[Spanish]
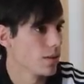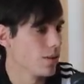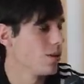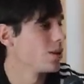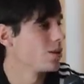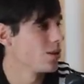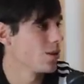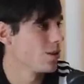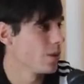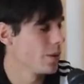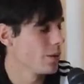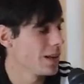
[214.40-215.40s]
No, estoy
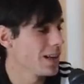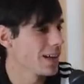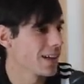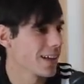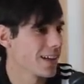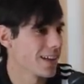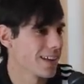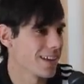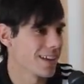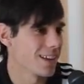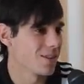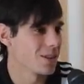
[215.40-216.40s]
con Luis Vila,
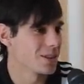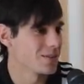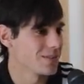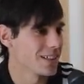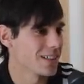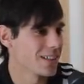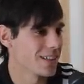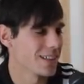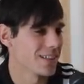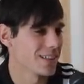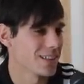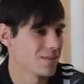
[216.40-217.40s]
que bueno,
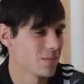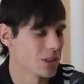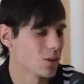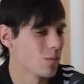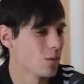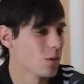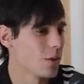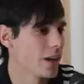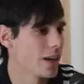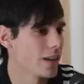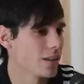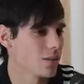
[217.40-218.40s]
eh, me llevo muy
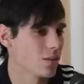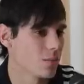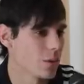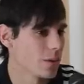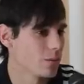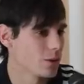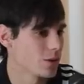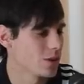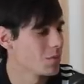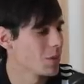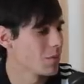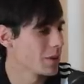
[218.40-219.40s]
bien, conviví mucho
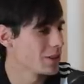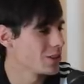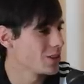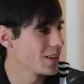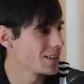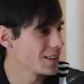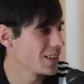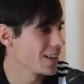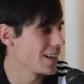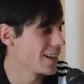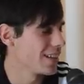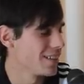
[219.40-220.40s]
tiempo en pensión, así
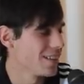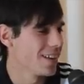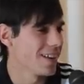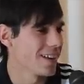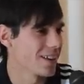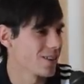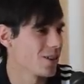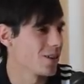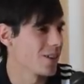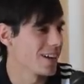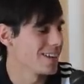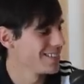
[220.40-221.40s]
que eh, estoy
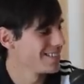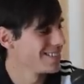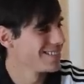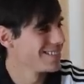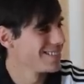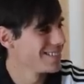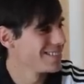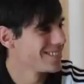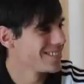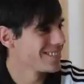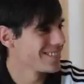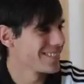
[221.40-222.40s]
con él. Se hace más
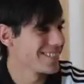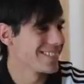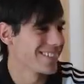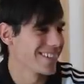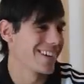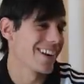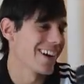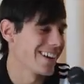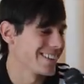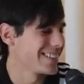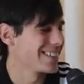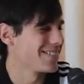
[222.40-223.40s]
fácil así.
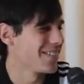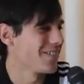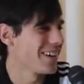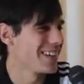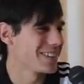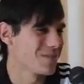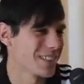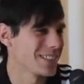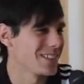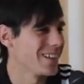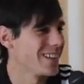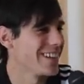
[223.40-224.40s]
Claro, se hace más fácil, más
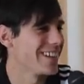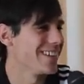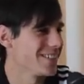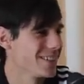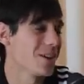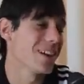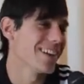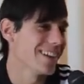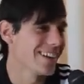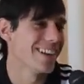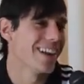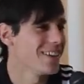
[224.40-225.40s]
llevadero.
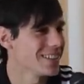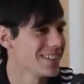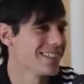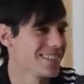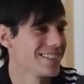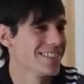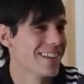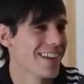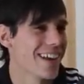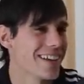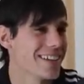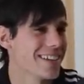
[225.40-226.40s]
Igual a veces
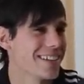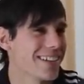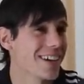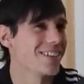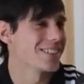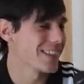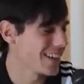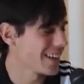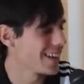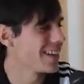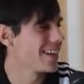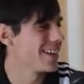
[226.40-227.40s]
hay, hay cosas
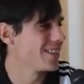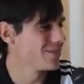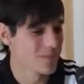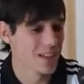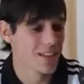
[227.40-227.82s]
que